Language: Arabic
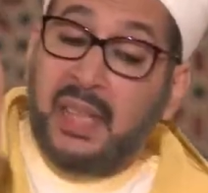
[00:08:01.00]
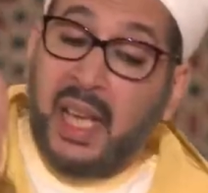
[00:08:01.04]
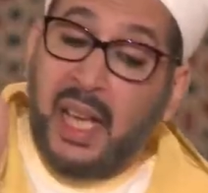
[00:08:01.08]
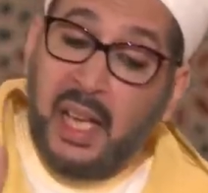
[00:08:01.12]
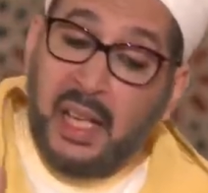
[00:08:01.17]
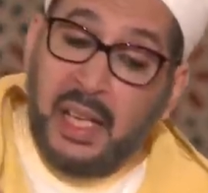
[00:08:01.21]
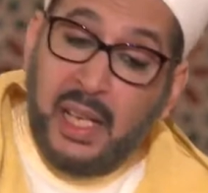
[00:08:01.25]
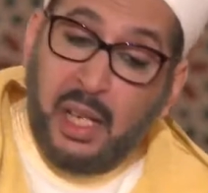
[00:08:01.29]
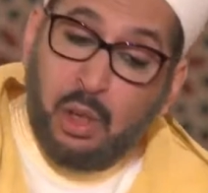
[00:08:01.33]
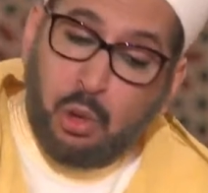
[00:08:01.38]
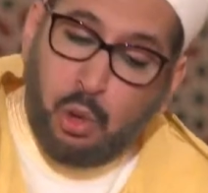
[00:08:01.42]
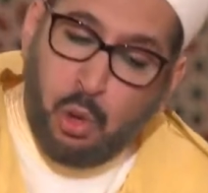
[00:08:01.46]

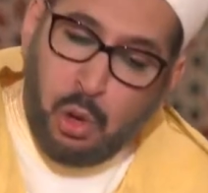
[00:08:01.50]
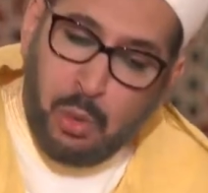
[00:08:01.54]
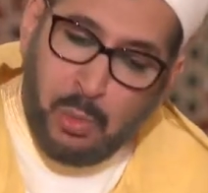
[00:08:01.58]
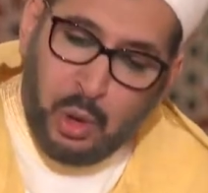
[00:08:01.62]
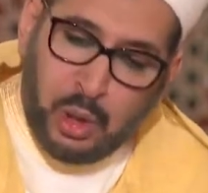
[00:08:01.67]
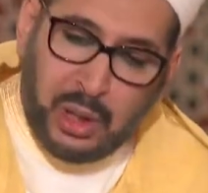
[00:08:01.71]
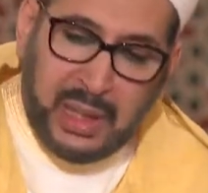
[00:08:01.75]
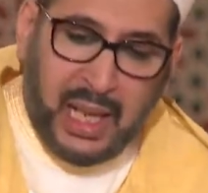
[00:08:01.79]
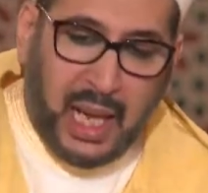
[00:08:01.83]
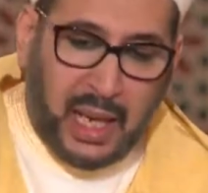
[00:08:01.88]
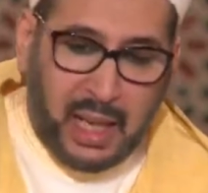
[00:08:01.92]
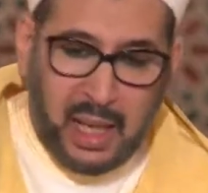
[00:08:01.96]
التحريك
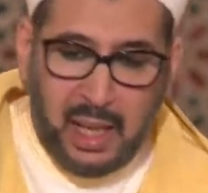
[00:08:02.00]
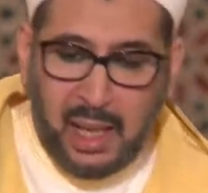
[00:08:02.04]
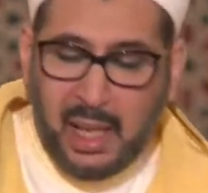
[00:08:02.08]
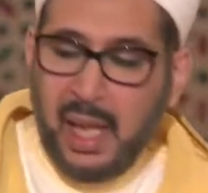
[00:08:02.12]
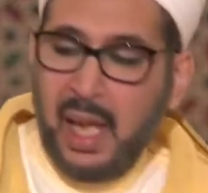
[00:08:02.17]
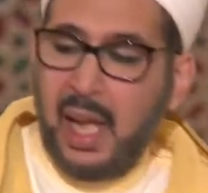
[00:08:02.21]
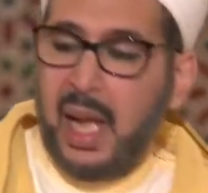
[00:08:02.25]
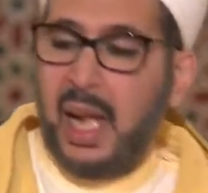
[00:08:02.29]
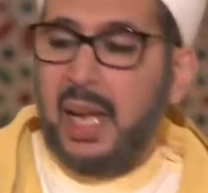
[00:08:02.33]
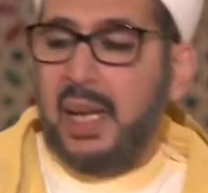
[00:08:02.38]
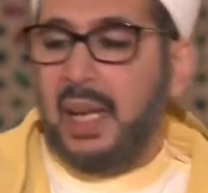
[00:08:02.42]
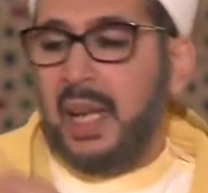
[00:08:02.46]
المطلق
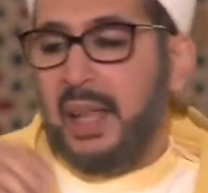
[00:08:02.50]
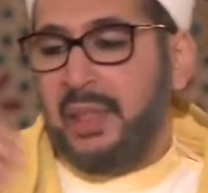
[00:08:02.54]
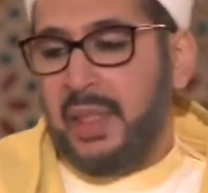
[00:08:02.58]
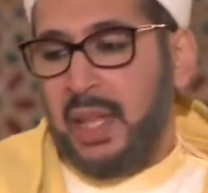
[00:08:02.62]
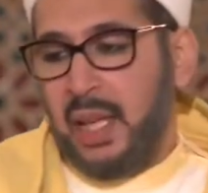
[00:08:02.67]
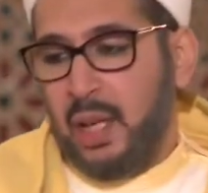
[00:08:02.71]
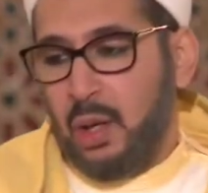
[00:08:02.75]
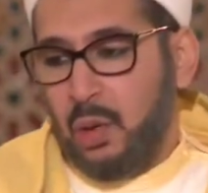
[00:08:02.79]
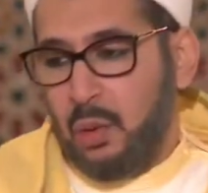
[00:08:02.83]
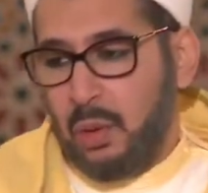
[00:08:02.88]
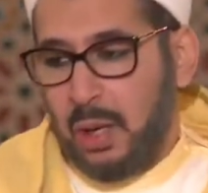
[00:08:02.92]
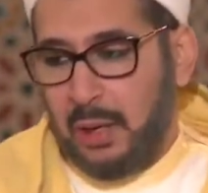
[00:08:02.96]

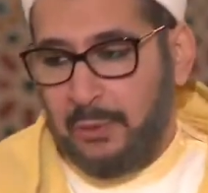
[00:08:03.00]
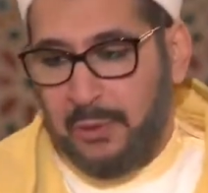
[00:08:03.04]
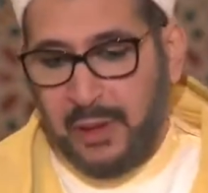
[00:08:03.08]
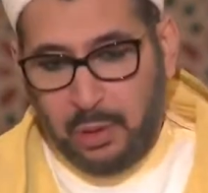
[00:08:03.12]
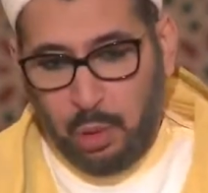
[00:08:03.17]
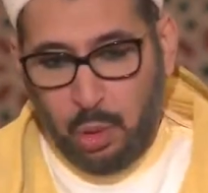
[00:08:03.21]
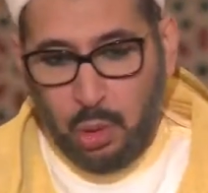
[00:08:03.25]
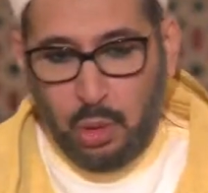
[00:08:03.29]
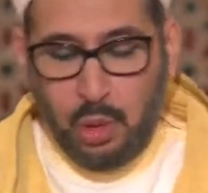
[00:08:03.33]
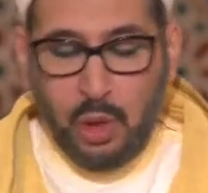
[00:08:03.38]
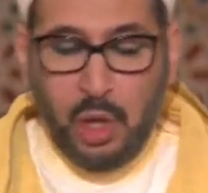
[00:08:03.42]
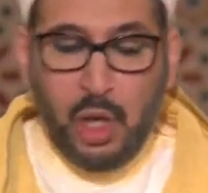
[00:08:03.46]
الذي هو
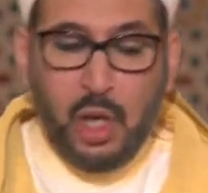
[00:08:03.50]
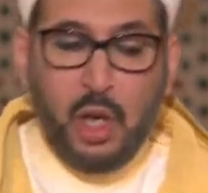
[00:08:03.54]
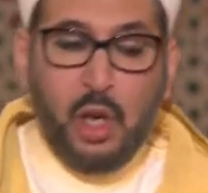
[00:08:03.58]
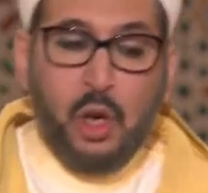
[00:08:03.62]
الفتح